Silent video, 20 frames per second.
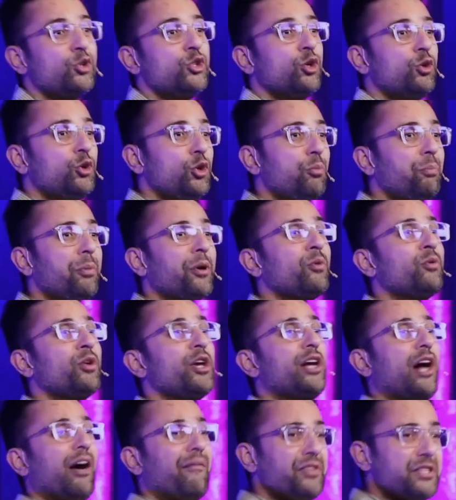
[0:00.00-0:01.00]
यूट्यूब पर
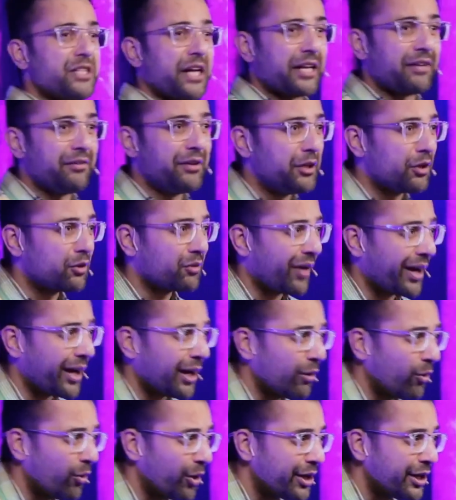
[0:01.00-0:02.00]
उनकी काफी सारी वीडियोस
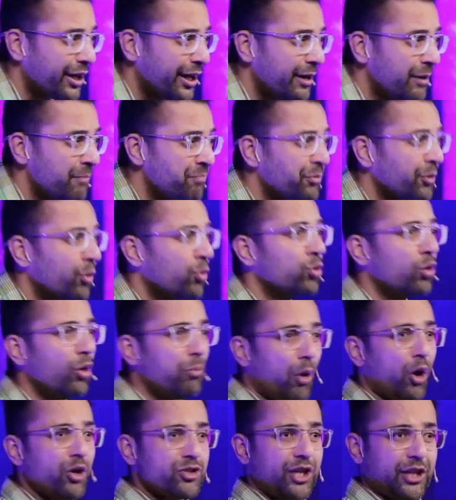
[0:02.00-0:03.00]
वायरल हो गई है उनको
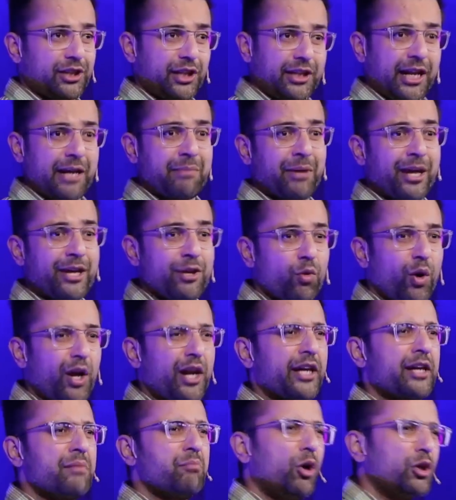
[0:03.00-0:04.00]
बहुत ज्यादा टाइम नहीं हुआ है
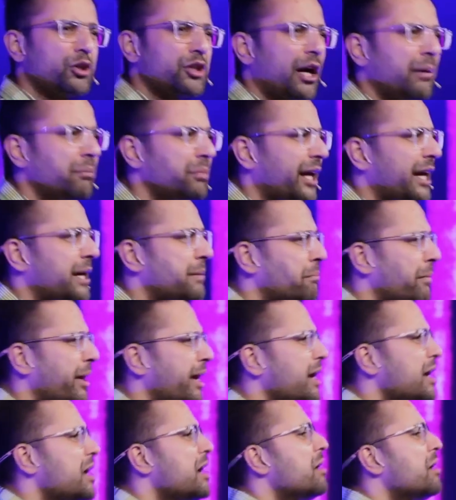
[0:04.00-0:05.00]
लेकिन बहुत कम टाइम में